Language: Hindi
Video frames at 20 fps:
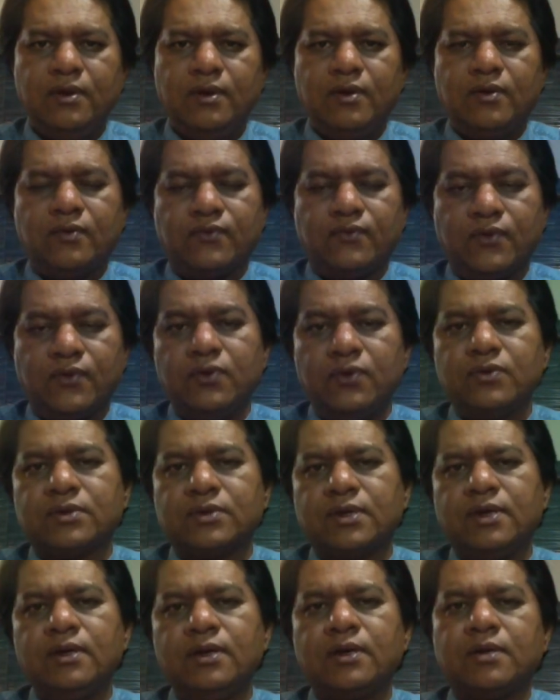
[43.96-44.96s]
और वो
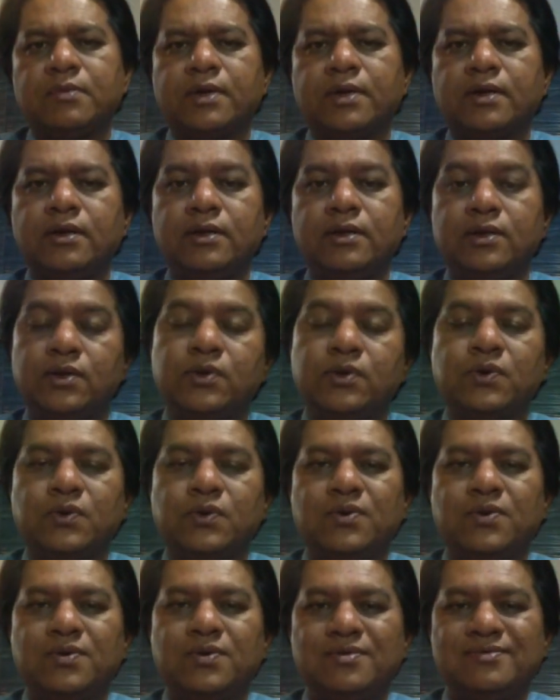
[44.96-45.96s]
होता है हमारा
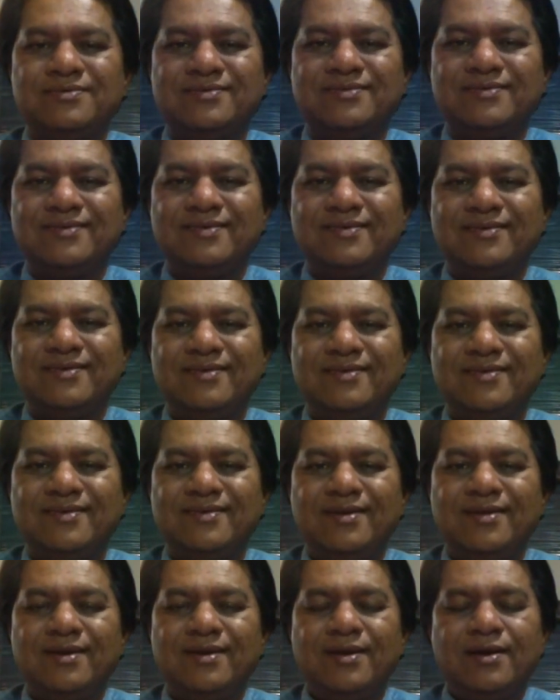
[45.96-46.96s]
ईगो
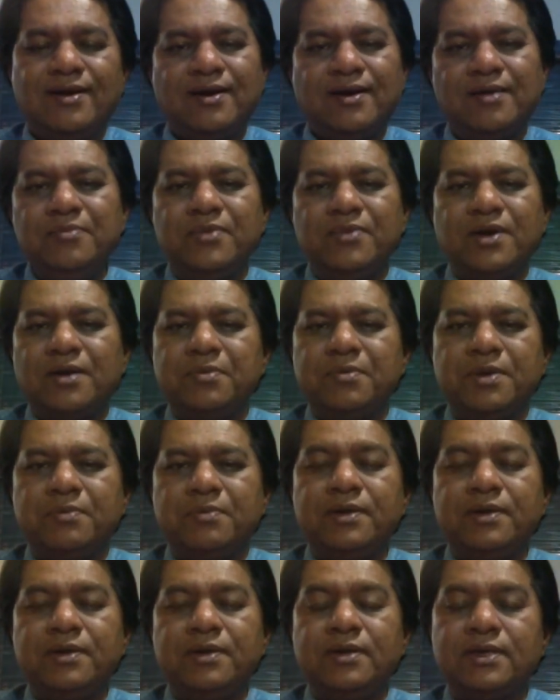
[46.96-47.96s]
हम कभी
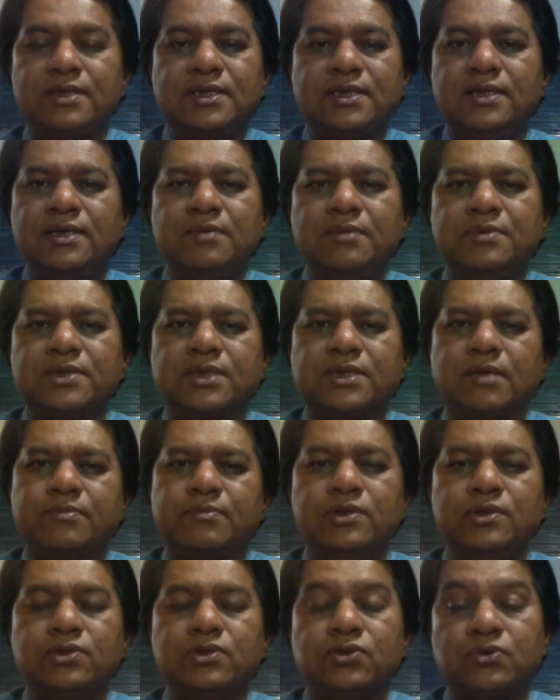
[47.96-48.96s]
भी किसी के भी
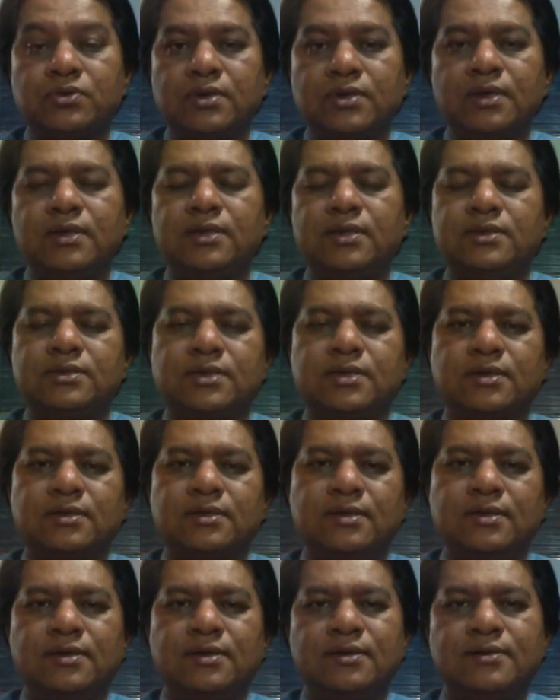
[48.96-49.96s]
सामने झुकना नहीं चाहते